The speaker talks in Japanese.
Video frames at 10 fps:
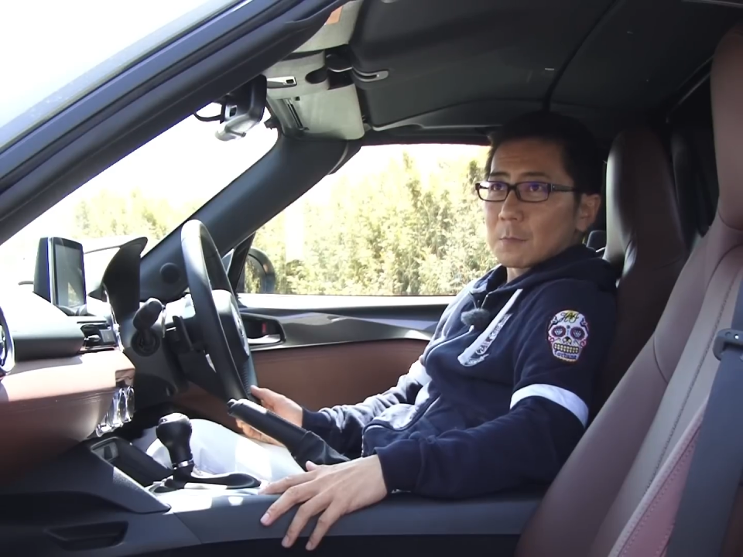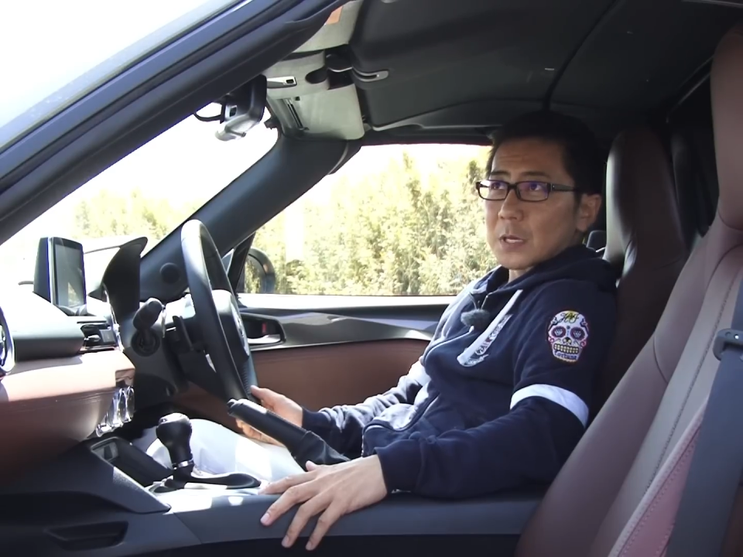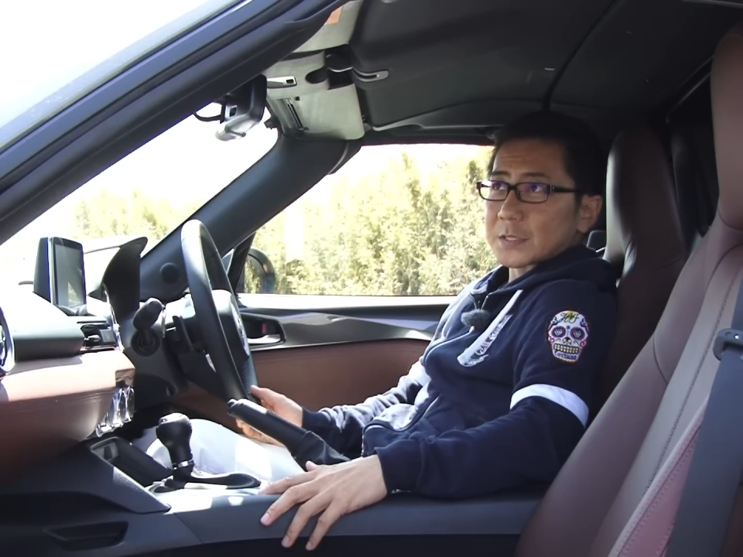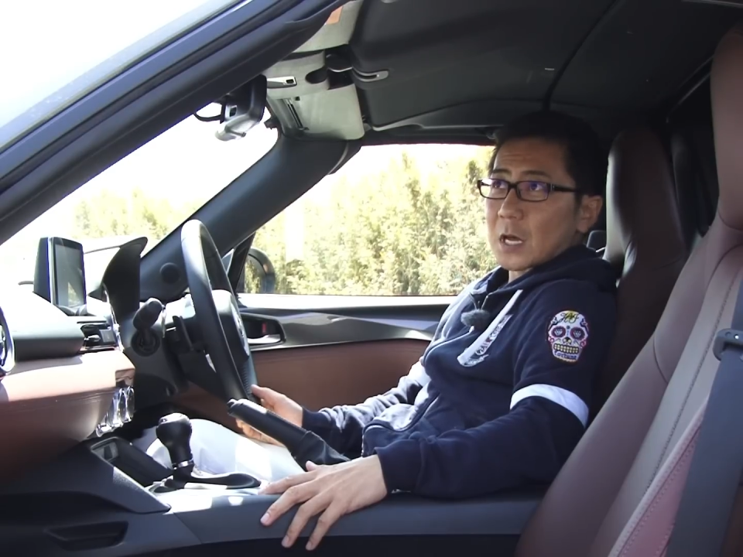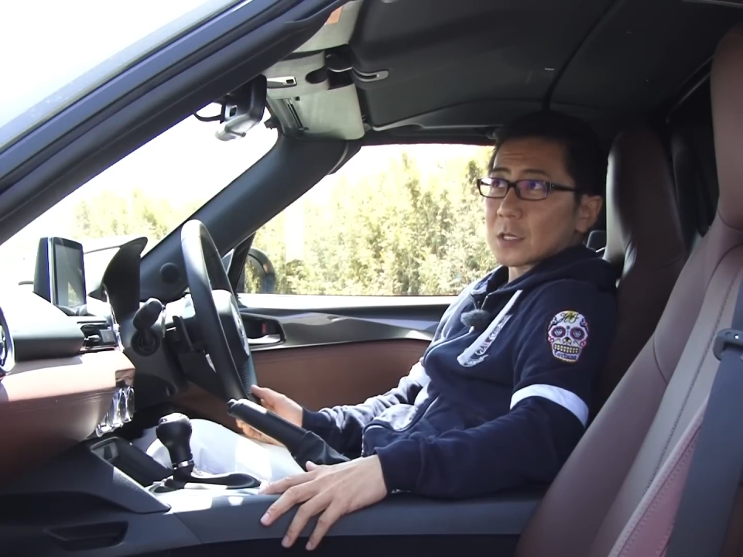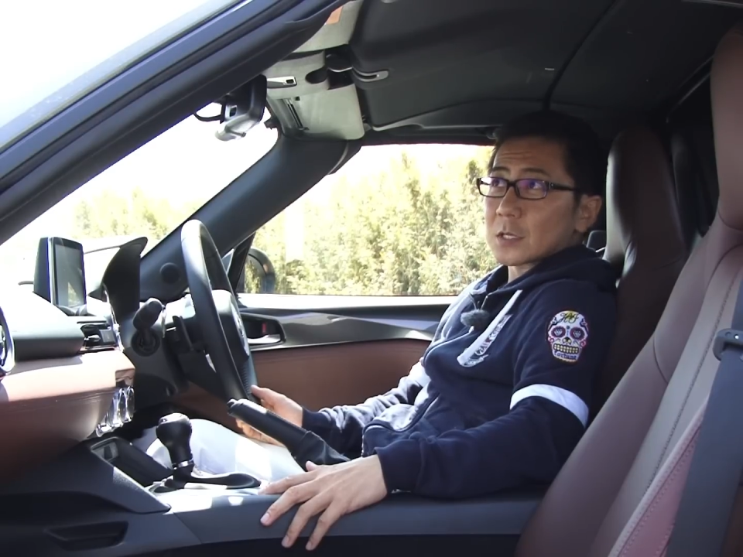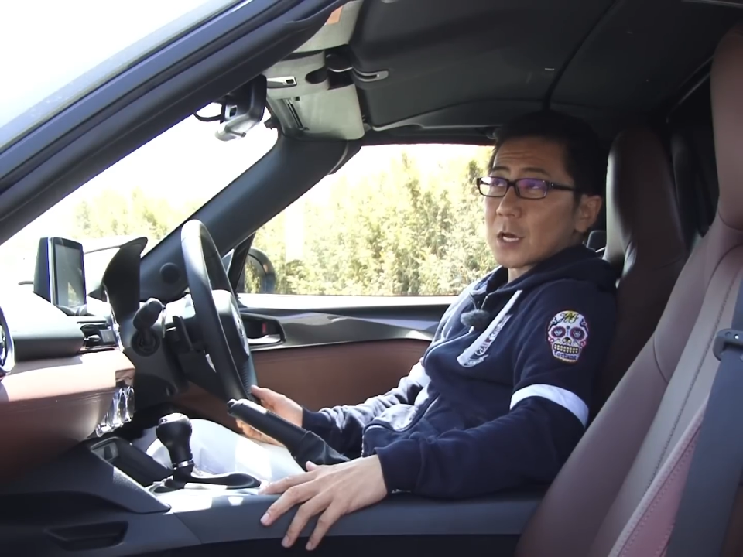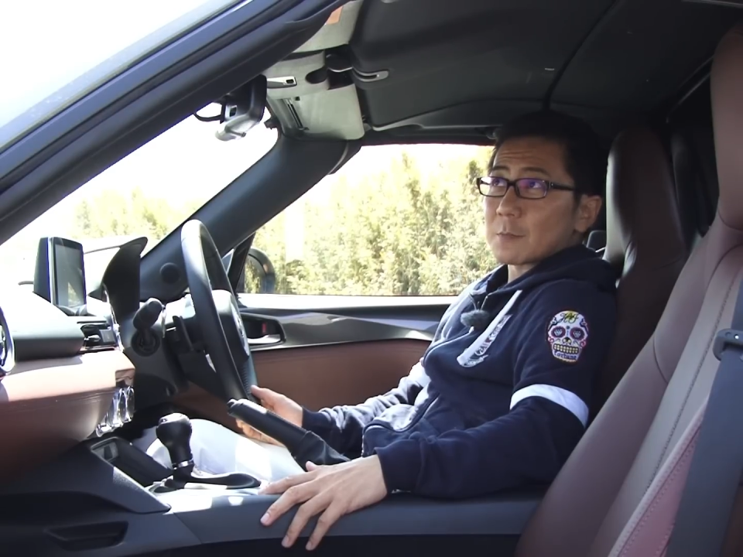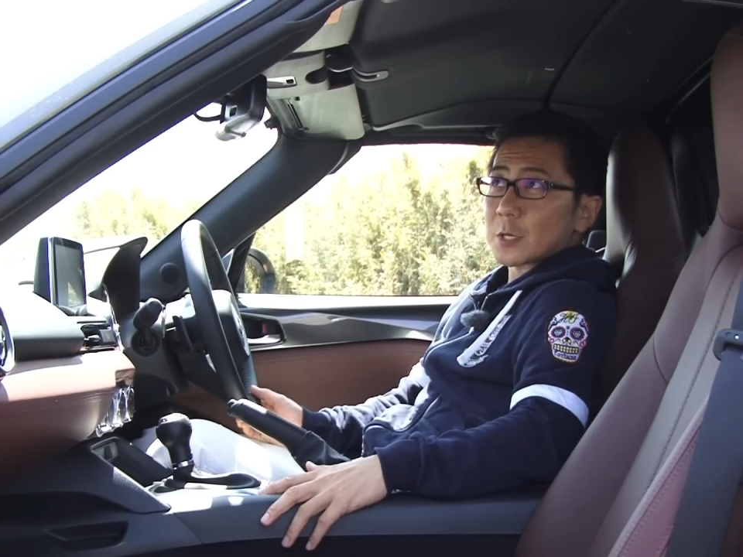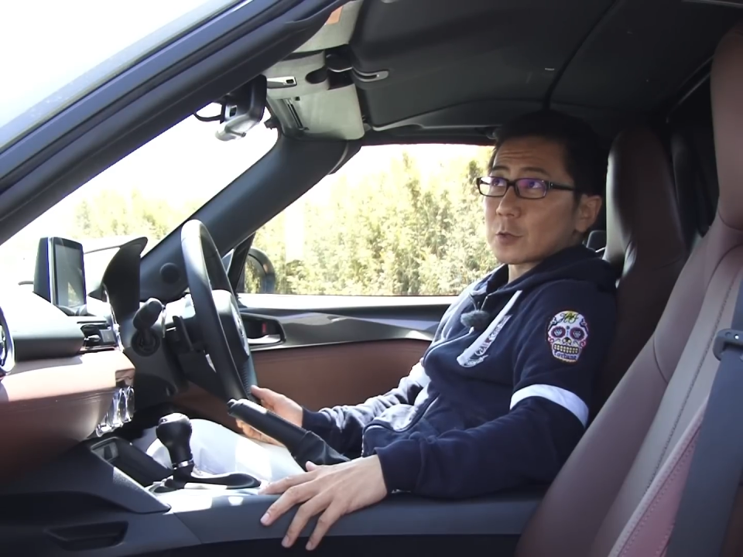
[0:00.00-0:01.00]
まあ、3
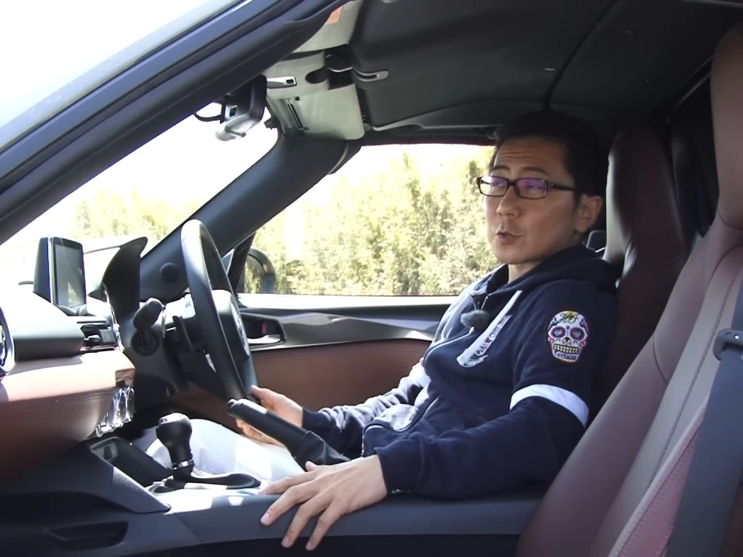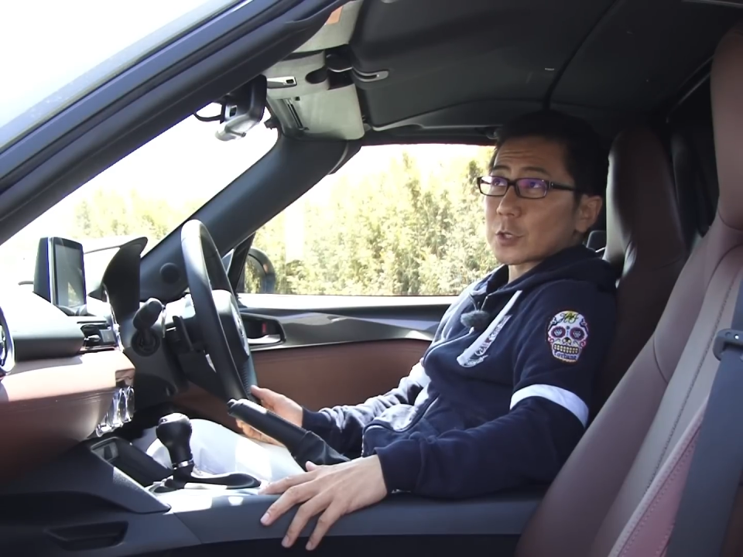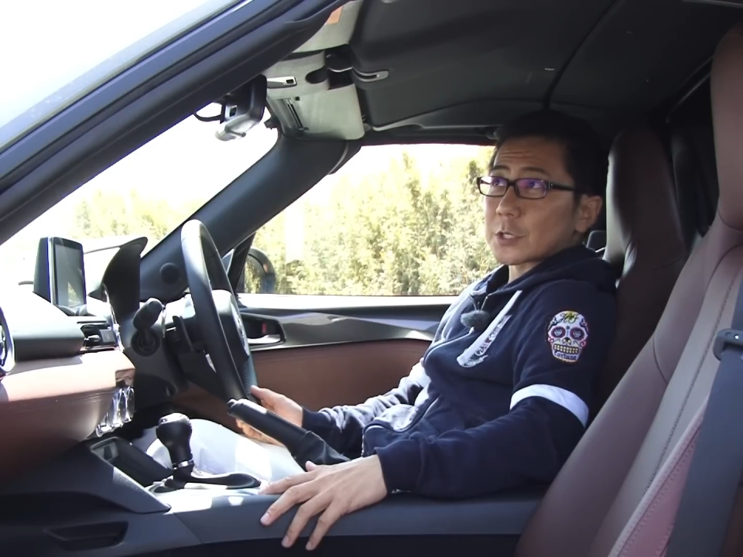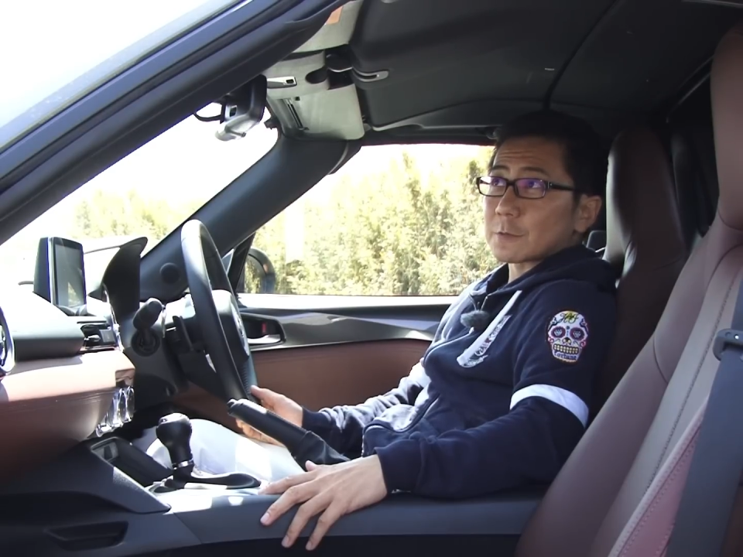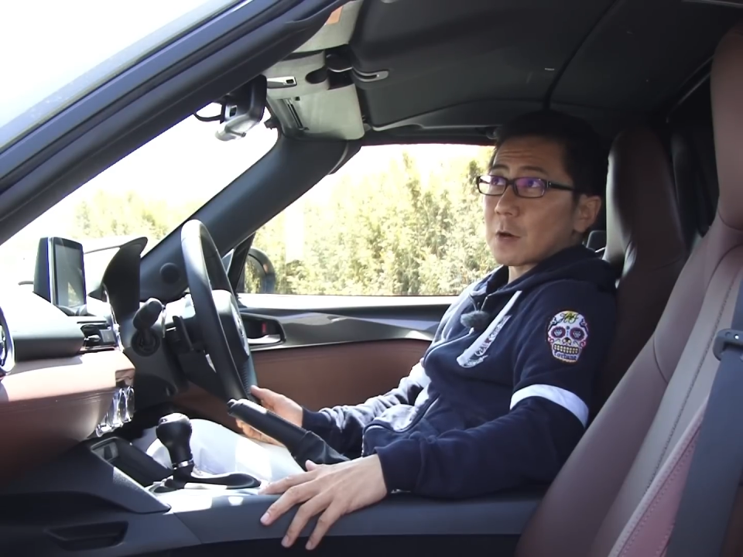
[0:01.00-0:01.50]
代目の時に